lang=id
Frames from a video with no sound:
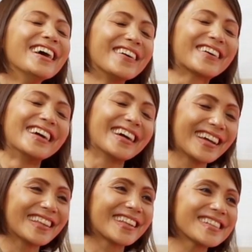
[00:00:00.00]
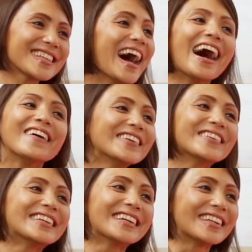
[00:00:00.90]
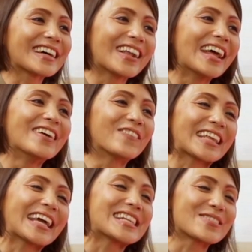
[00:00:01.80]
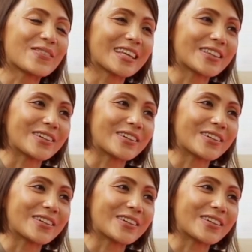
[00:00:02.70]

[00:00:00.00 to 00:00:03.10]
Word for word: Oke, okay, terus how do you deal kalau ada pertanyaan seperti